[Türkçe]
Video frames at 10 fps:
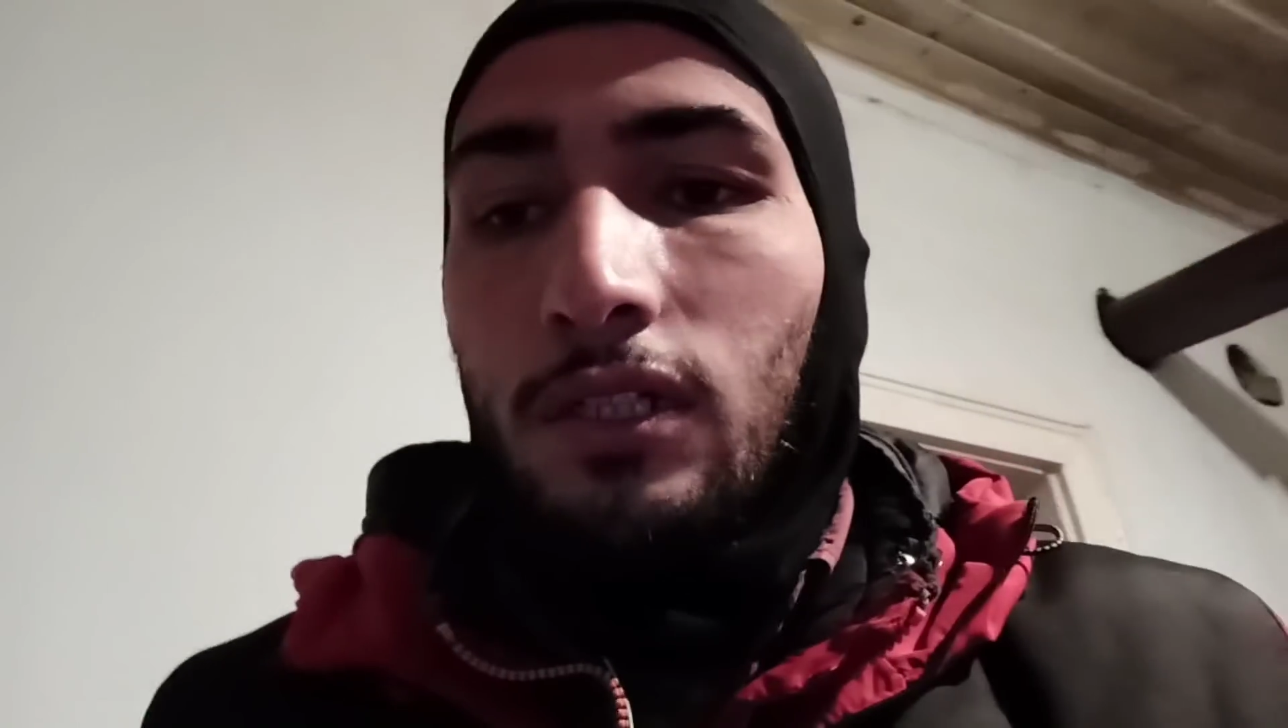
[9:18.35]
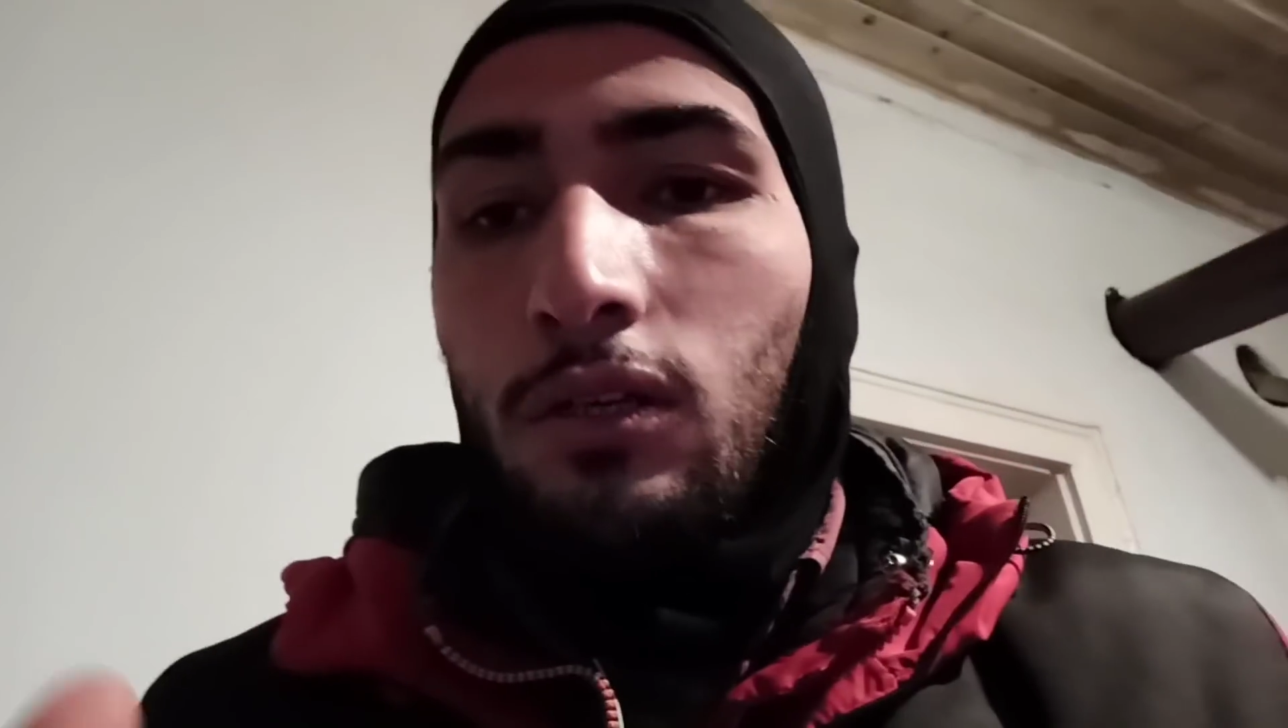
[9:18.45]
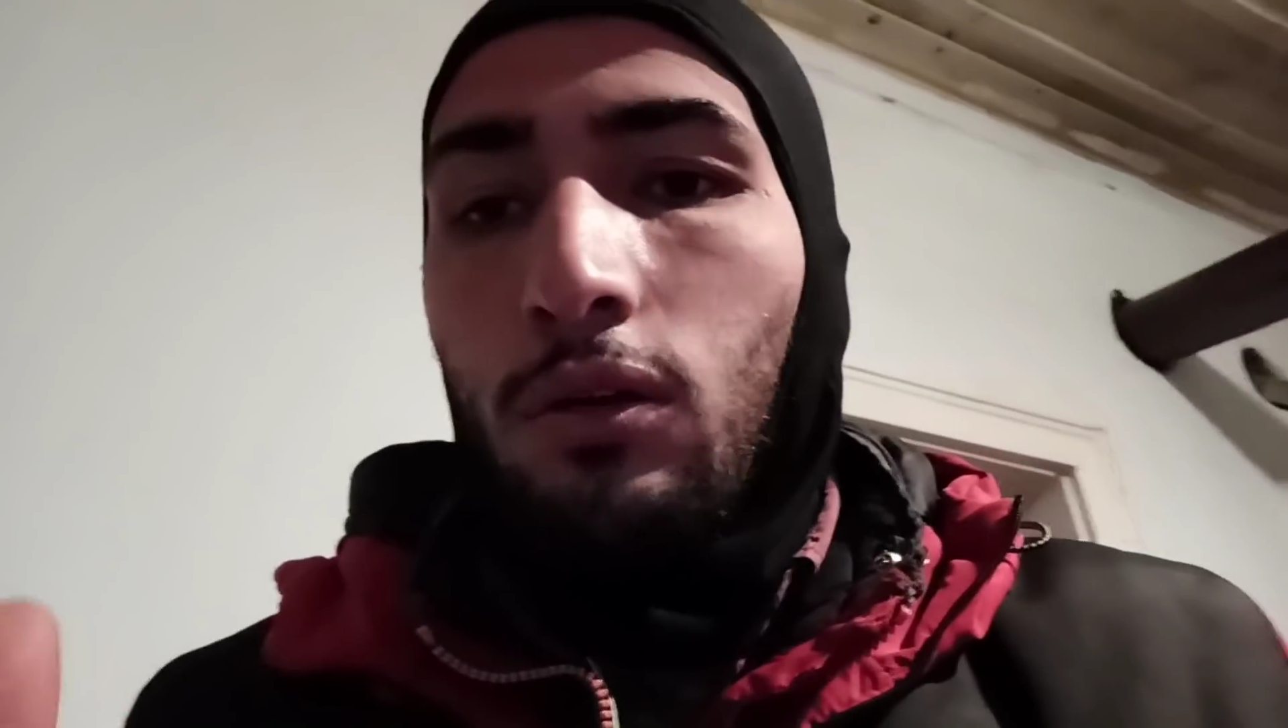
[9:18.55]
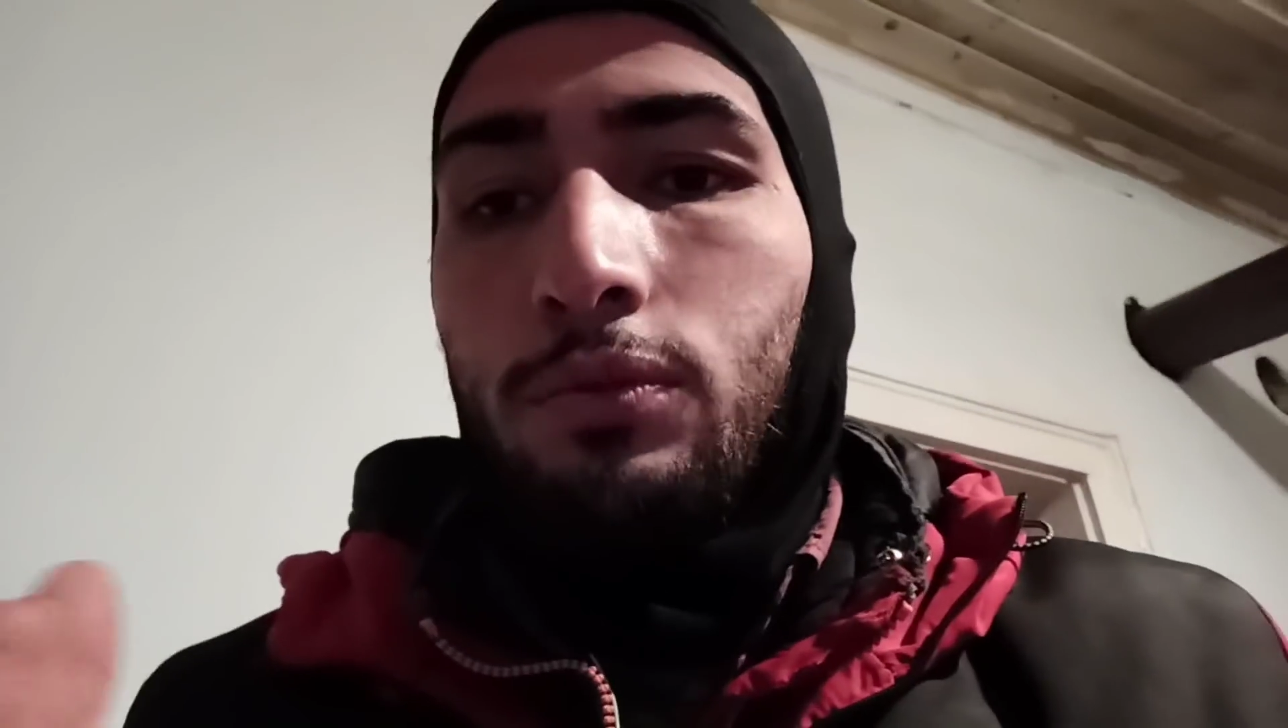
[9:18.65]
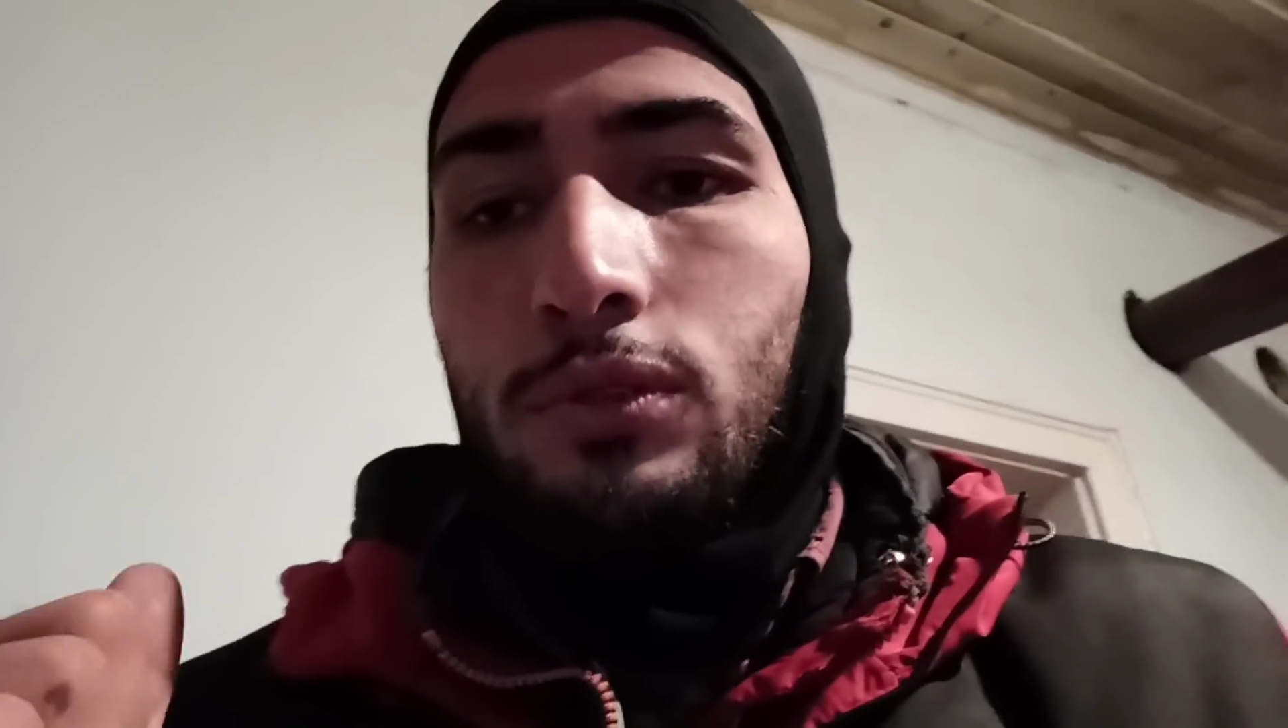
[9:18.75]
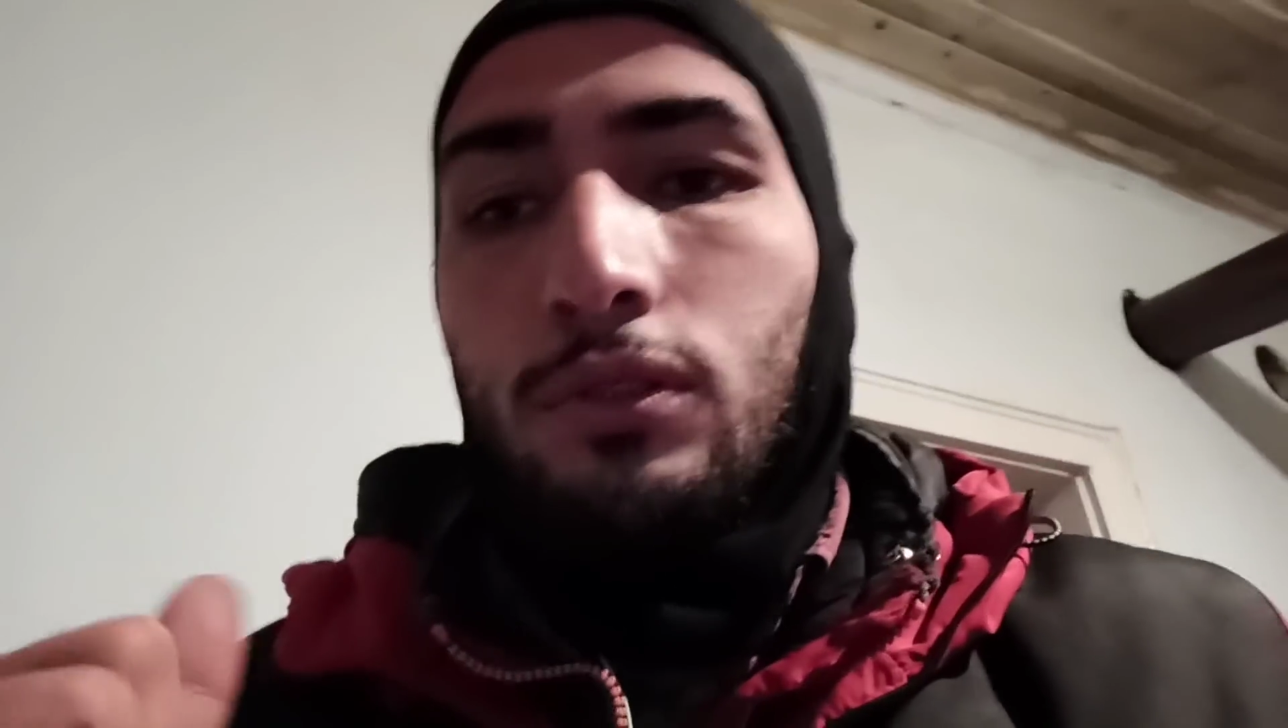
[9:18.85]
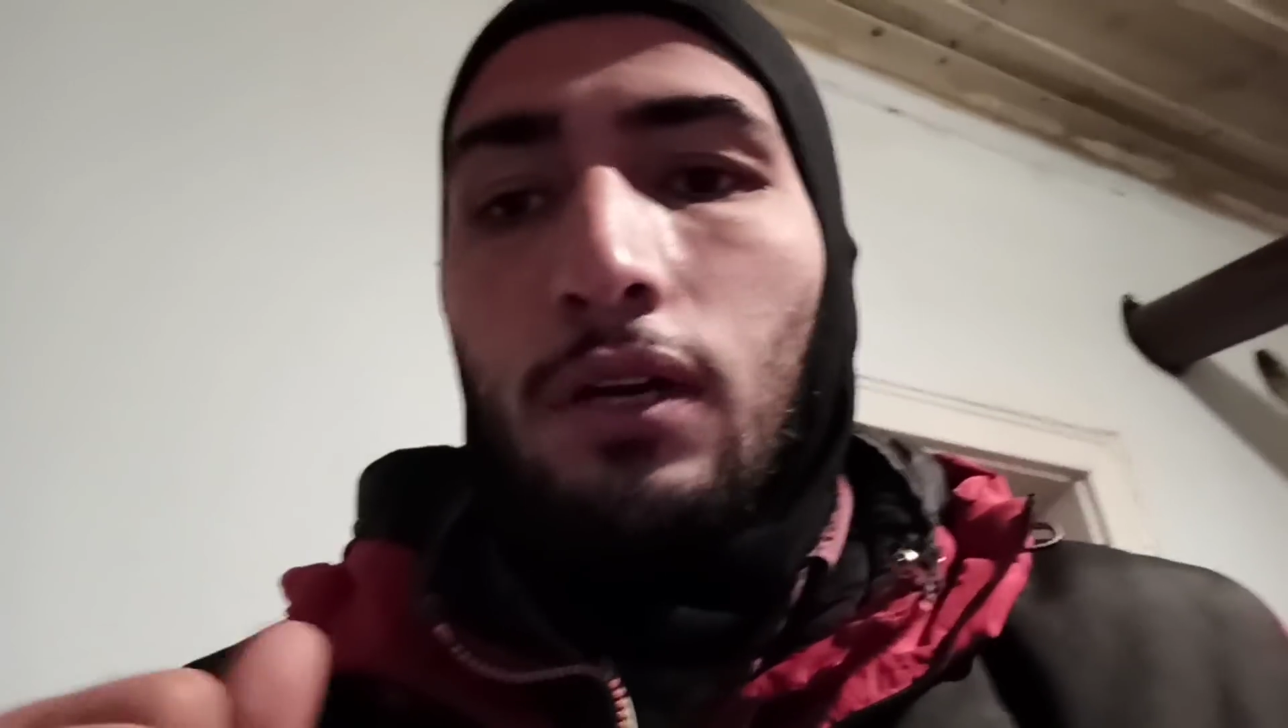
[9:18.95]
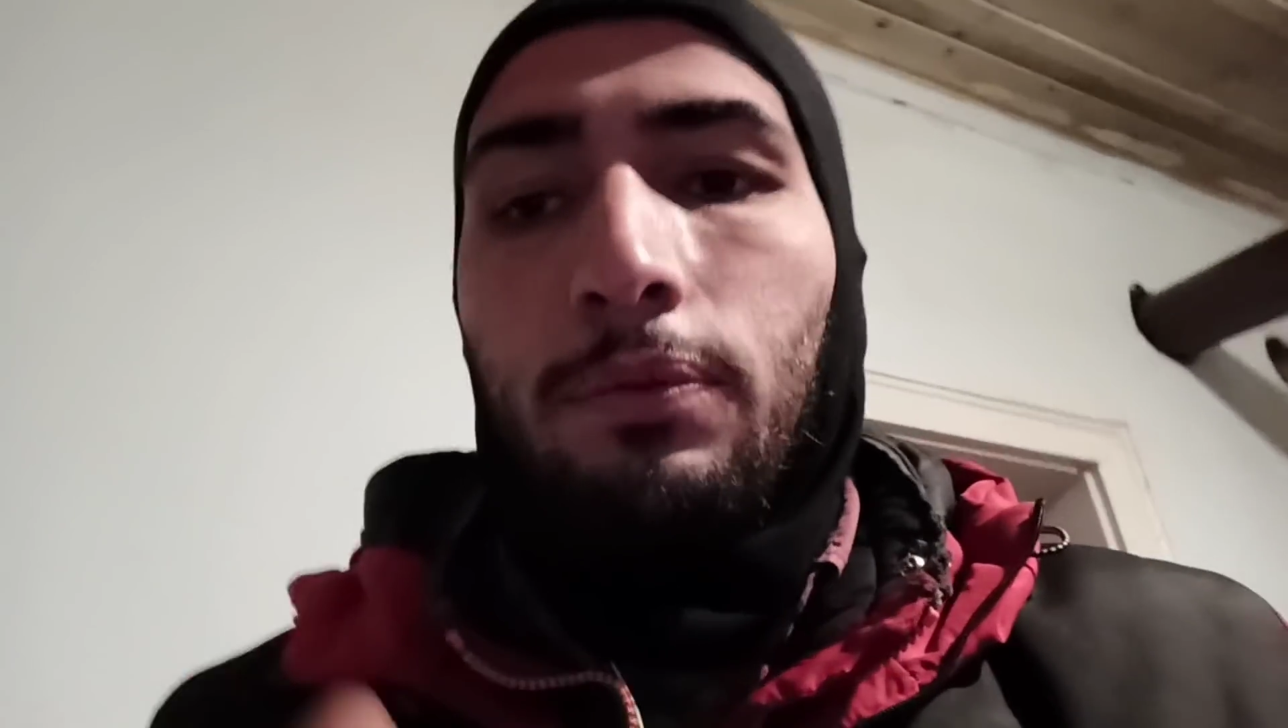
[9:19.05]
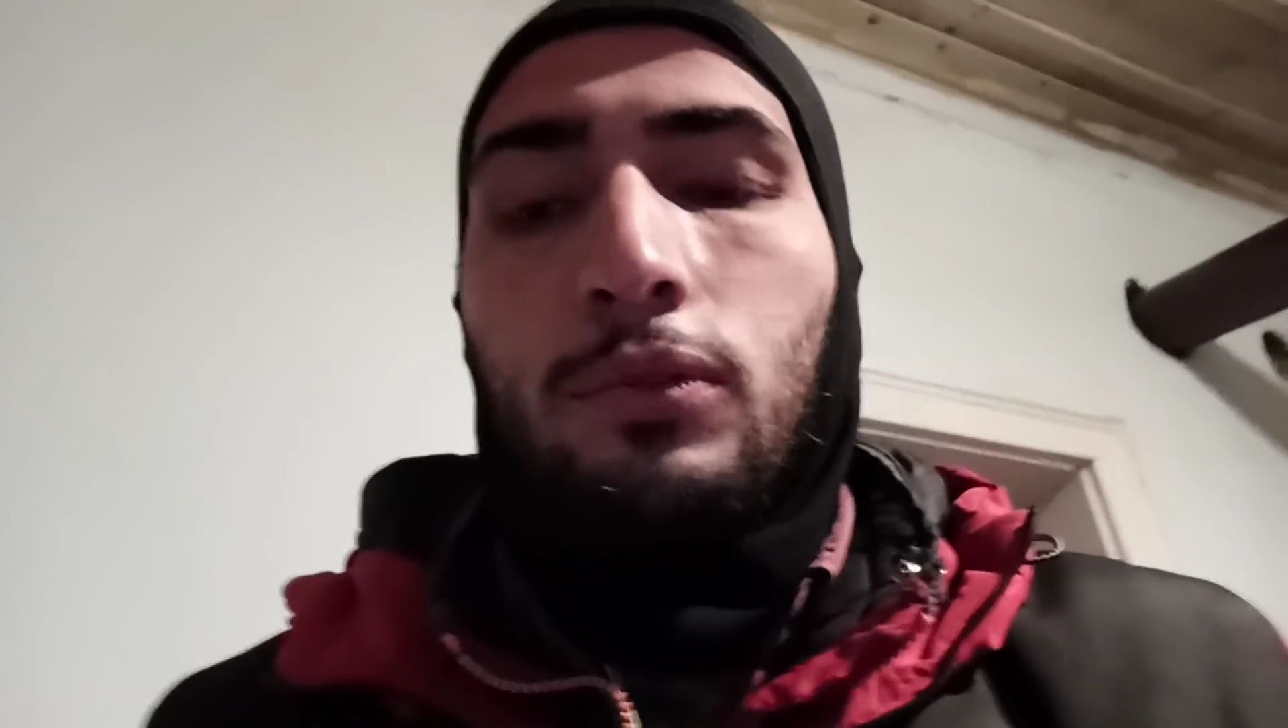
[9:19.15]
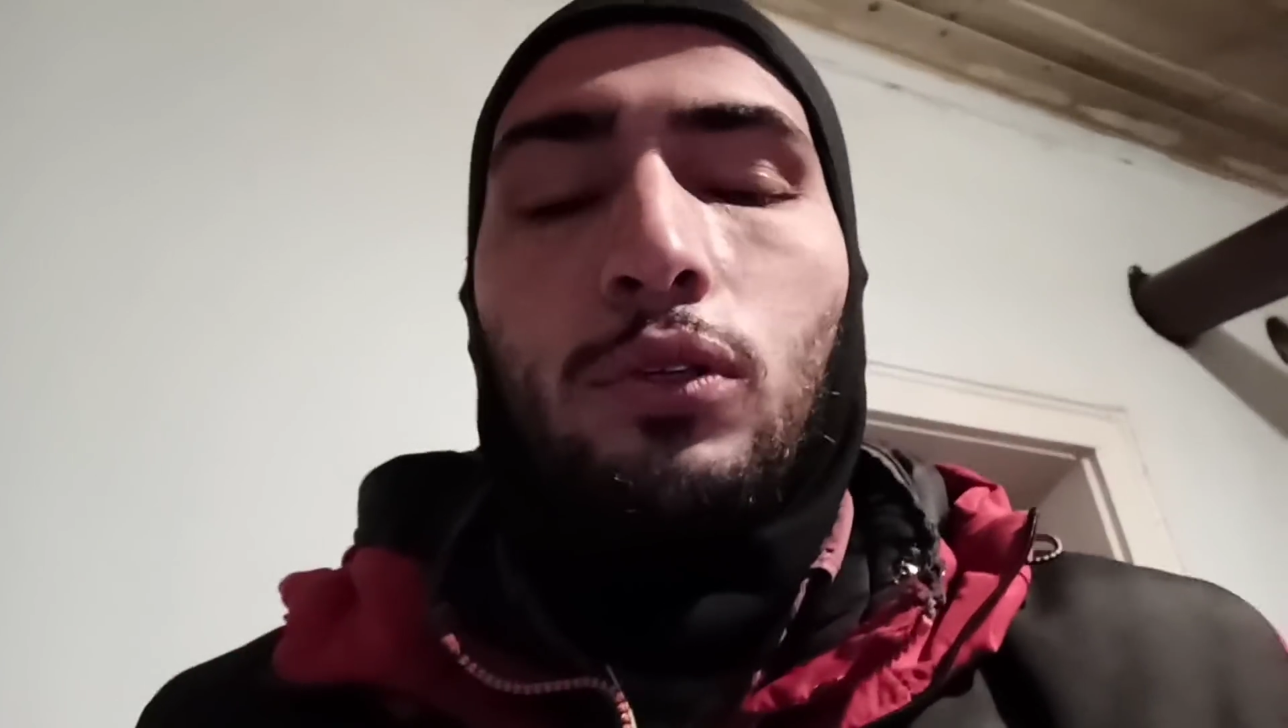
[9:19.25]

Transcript: Komşunun kapının